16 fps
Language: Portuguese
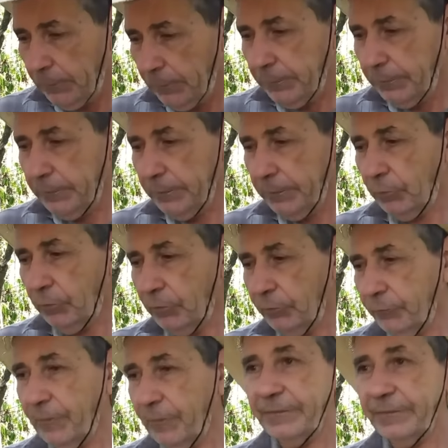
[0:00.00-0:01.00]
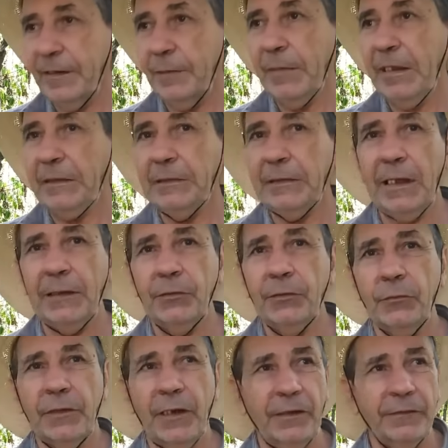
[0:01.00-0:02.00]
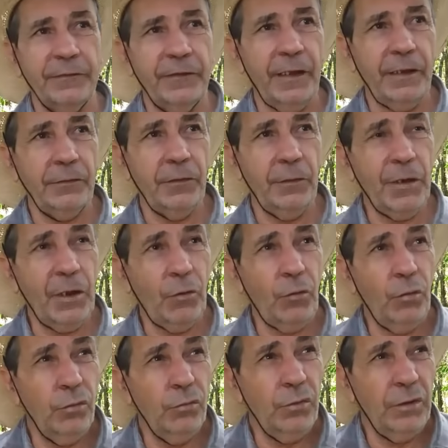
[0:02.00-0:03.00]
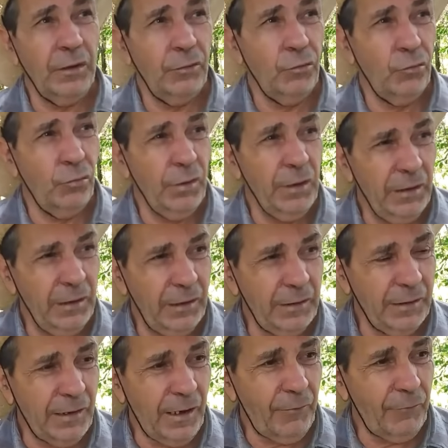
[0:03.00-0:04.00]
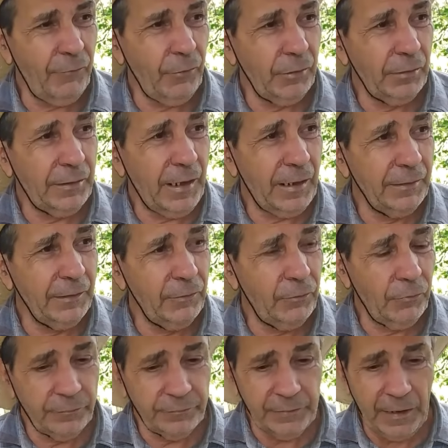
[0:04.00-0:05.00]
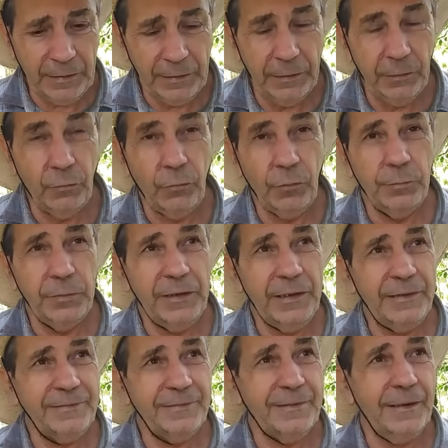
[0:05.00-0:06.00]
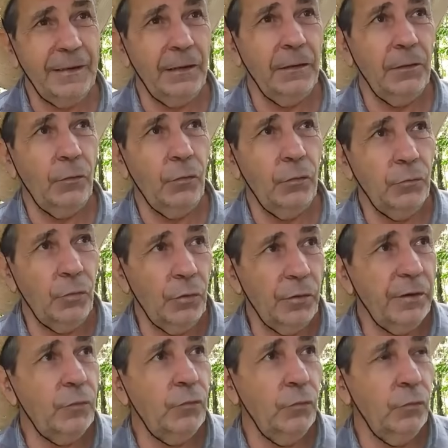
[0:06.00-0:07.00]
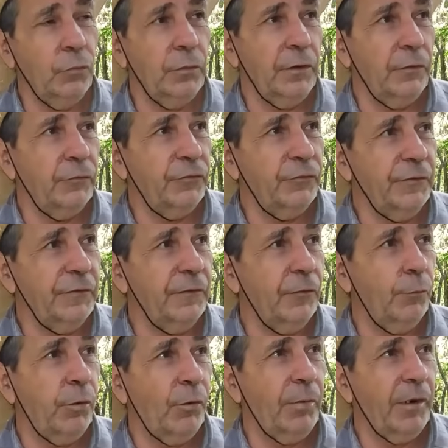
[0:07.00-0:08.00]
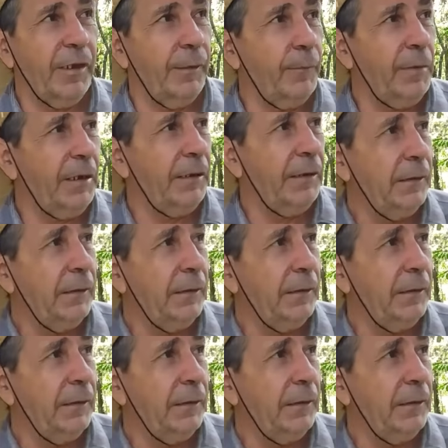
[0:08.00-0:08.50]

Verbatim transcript: e quando fazia metade do trajeto a minha coluna doía que dava vontade de encostar aquele ônibus e descer, com dor de coluna. Eu tinha o problema